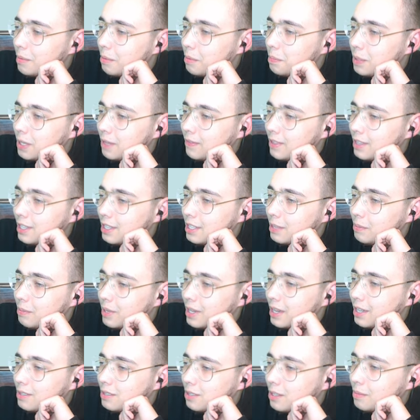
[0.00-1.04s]
Bo pingwiny ryby
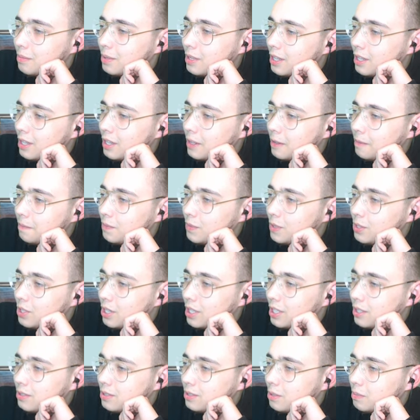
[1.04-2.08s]
jedzą. Ty
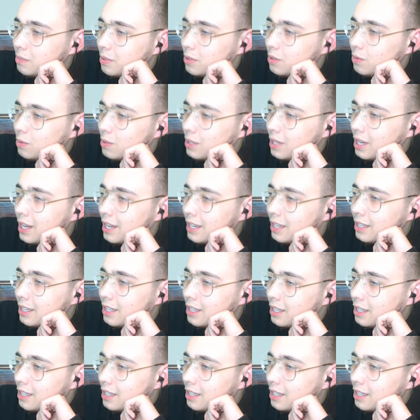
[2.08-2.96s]
siadasz sobie tutaj.